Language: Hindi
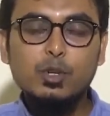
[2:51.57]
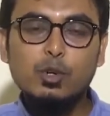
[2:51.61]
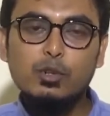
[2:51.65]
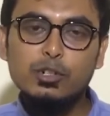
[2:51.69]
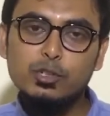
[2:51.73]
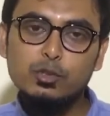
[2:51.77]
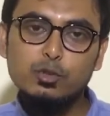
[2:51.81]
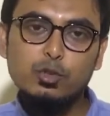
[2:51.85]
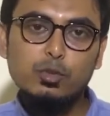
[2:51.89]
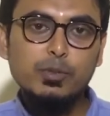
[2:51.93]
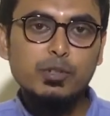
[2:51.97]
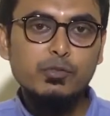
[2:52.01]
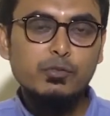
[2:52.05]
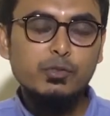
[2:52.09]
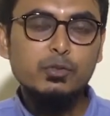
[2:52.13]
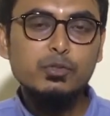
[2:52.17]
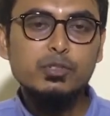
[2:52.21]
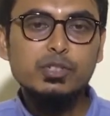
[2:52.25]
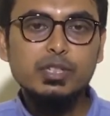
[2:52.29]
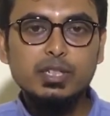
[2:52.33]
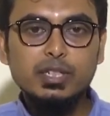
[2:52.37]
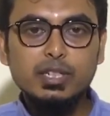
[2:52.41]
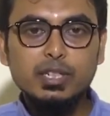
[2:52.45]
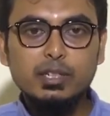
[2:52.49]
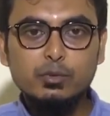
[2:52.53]
और इसको भी
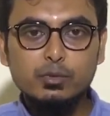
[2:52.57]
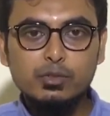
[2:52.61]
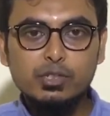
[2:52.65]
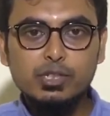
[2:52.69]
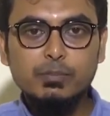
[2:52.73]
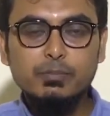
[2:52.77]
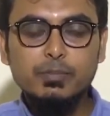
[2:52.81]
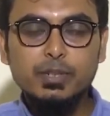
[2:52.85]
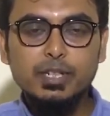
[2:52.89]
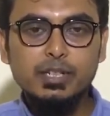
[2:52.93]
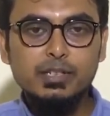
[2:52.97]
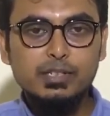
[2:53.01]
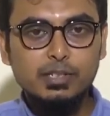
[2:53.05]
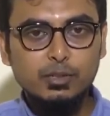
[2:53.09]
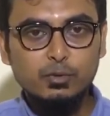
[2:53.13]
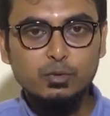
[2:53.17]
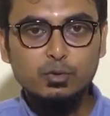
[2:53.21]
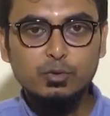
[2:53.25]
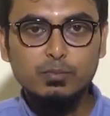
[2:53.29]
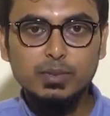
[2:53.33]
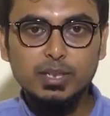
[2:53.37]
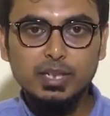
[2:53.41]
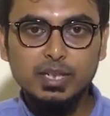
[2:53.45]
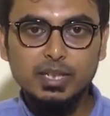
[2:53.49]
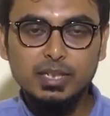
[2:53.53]
फ्यूचर के कुछ अपडेट जरूर
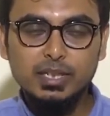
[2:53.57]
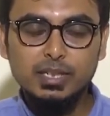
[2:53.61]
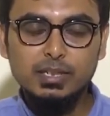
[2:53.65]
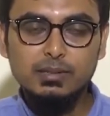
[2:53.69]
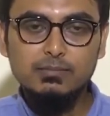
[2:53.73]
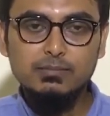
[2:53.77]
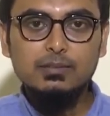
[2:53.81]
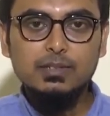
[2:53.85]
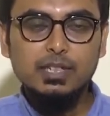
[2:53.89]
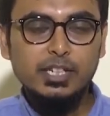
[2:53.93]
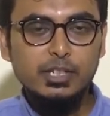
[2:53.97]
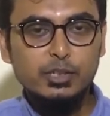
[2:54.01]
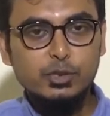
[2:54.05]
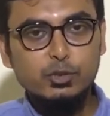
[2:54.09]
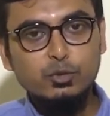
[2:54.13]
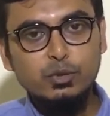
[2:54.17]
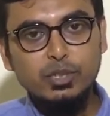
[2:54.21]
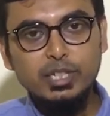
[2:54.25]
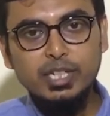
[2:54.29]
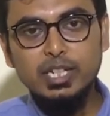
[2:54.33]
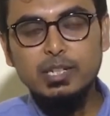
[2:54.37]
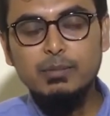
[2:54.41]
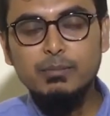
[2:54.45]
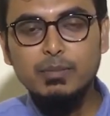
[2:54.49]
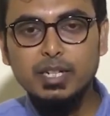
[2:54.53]
मिलेंगे लेकिन जो
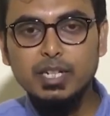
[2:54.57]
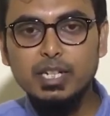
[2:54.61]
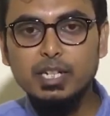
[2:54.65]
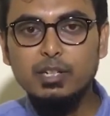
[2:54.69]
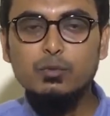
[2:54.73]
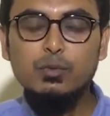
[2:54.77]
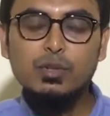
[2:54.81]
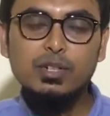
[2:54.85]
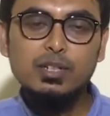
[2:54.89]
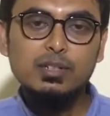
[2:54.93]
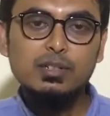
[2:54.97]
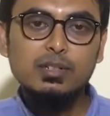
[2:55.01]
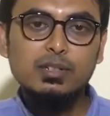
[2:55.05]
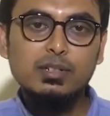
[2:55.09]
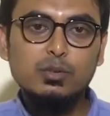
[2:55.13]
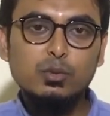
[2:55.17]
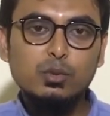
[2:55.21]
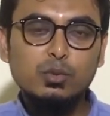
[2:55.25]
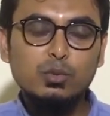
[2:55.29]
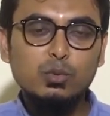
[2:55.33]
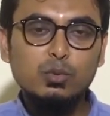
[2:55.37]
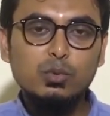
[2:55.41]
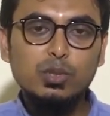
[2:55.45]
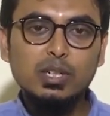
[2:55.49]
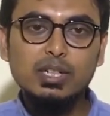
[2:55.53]
कि एम आई वन को
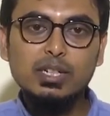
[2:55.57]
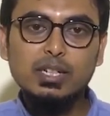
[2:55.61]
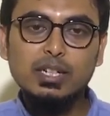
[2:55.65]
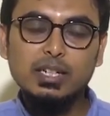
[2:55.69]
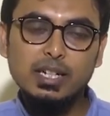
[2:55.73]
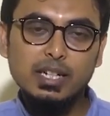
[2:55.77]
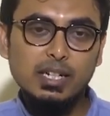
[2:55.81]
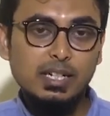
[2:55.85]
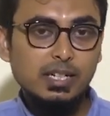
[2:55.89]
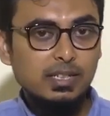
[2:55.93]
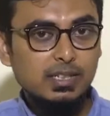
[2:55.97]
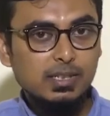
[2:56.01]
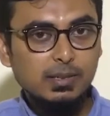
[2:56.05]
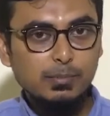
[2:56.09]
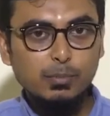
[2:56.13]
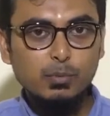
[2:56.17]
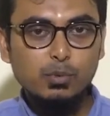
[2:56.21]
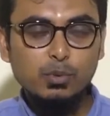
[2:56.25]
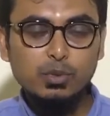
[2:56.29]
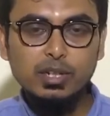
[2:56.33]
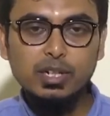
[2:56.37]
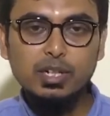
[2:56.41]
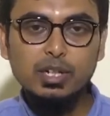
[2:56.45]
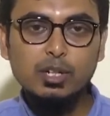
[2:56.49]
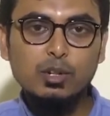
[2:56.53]
गूगल का डायरेक्ट
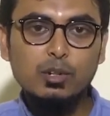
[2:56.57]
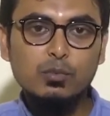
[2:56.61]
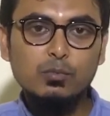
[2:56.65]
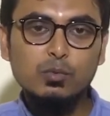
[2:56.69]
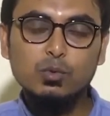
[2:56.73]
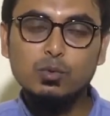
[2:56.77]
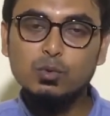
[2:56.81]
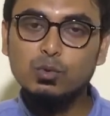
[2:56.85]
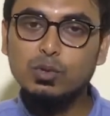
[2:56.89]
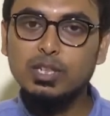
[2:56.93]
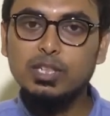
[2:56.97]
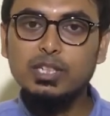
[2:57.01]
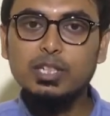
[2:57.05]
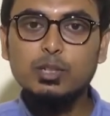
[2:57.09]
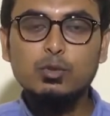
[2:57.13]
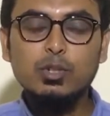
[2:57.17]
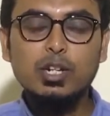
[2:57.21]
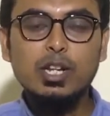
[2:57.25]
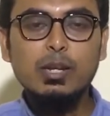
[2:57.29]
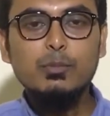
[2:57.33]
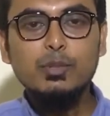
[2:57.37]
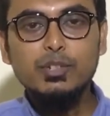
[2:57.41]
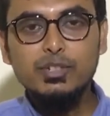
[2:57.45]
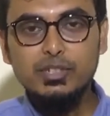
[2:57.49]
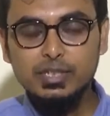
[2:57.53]
सपोर्ट है और वो गूगल की
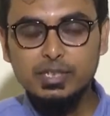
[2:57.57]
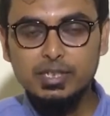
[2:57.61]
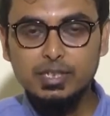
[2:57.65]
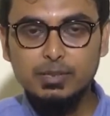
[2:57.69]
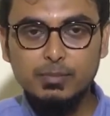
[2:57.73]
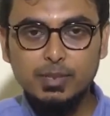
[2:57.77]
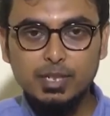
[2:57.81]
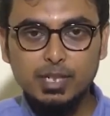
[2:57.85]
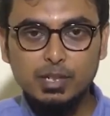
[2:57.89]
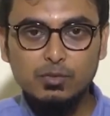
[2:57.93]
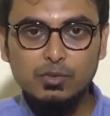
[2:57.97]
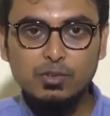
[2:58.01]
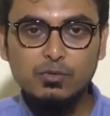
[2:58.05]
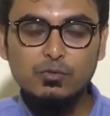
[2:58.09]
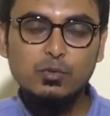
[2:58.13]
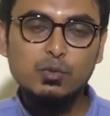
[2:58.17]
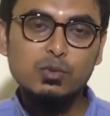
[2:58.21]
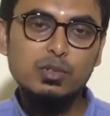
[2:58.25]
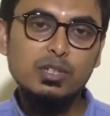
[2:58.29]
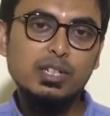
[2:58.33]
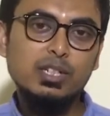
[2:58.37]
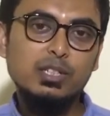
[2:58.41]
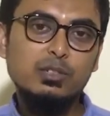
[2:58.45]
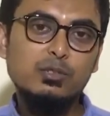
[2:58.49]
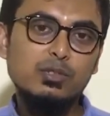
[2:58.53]
कोलेबोरेशन से बना हुआ
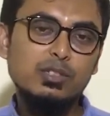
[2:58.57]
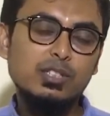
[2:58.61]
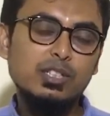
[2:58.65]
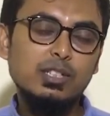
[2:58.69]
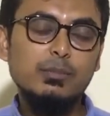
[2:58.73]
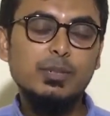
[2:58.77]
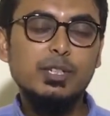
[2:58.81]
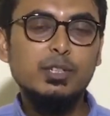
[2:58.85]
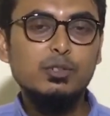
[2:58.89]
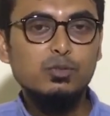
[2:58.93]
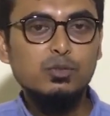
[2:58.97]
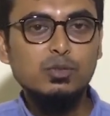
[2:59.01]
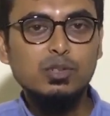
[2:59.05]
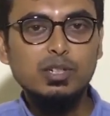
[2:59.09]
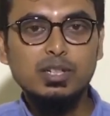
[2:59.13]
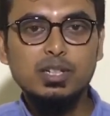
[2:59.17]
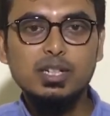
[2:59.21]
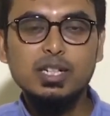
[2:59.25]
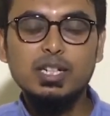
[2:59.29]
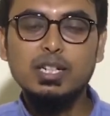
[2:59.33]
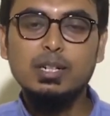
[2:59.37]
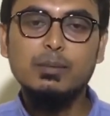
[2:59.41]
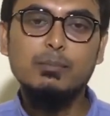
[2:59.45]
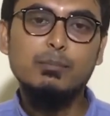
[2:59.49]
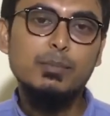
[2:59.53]
फोन है तो इसलिए मैंने उसको रखा
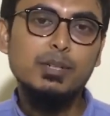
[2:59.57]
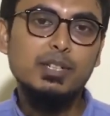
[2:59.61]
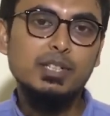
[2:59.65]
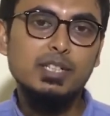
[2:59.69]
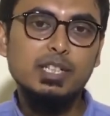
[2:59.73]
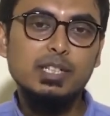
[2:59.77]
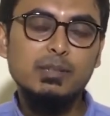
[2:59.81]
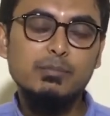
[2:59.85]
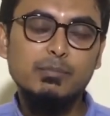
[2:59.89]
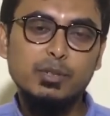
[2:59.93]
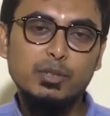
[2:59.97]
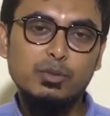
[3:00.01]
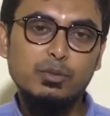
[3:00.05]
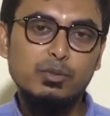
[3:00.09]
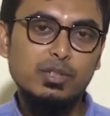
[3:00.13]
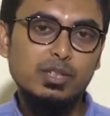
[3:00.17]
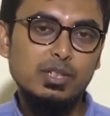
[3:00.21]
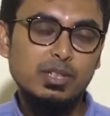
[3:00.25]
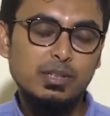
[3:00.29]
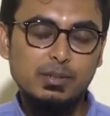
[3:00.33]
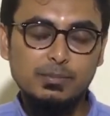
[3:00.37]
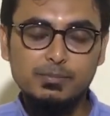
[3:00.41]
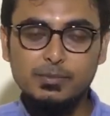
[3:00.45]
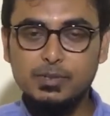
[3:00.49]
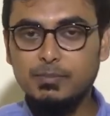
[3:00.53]
है नंबर तीन पे क्योंकि
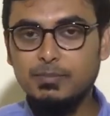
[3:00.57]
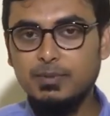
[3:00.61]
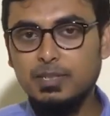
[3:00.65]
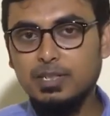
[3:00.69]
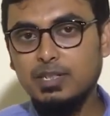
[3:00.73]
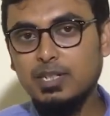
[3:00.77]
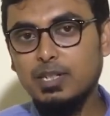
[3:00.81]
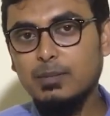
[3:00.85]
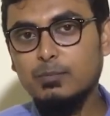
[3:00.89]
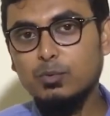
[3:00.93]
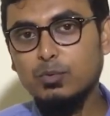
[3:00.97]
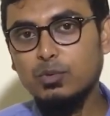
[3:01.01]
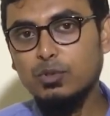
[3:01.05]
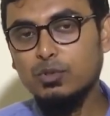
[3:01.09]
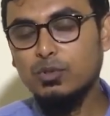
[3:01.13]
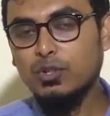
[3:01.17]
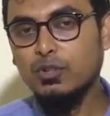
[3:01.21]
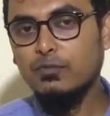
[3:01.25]
जब तक आपको